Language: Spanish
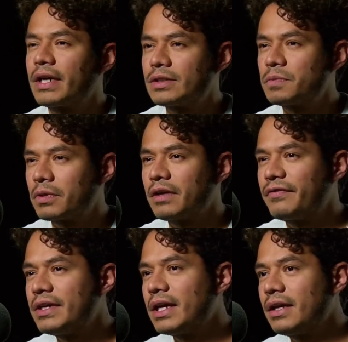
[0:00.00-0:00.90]
fracasos porque al
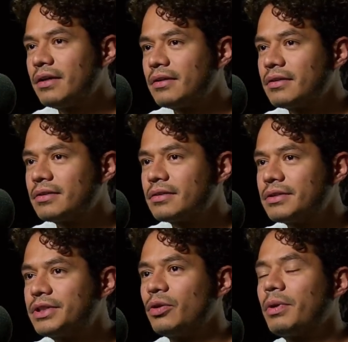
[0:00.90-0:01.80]
final,
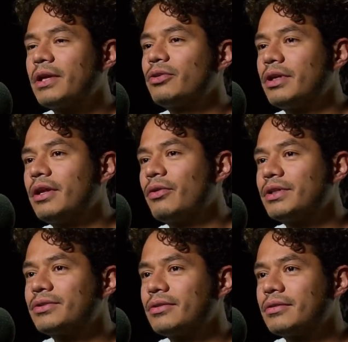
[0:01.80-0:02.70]
si no hubiera yo tenido
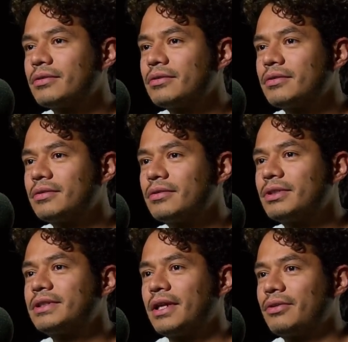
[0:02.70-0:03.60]
eso,
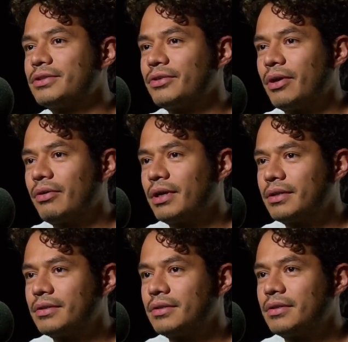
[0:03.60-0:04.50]
no estaría donde estoy ahora.
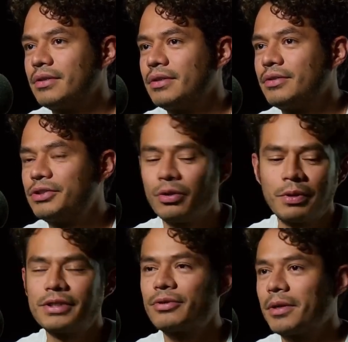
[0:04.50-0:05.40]
Si no
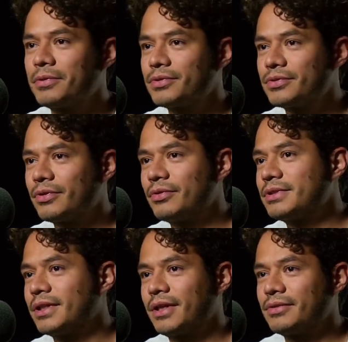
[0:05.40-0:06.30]
hubiera hecho rabioso solo, no
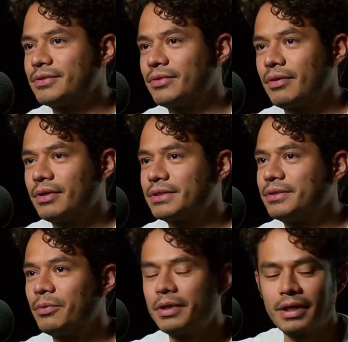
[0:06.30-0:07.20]
estaría donde estoy ahora.
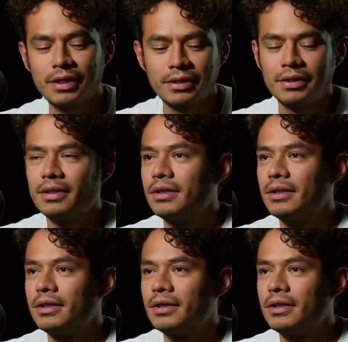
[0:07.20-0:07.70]
Si no hubiera.